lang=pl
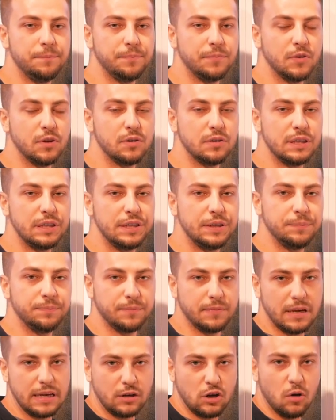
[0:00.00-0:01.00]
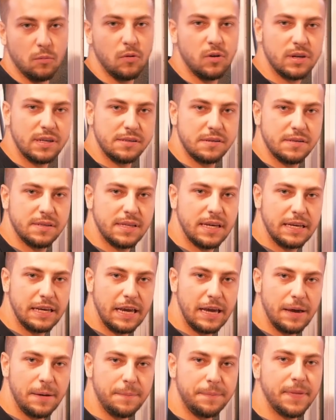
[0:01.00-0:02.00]
No i komora
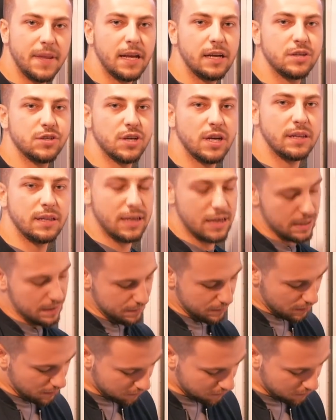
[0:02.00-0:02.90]
zostaje nagrzana,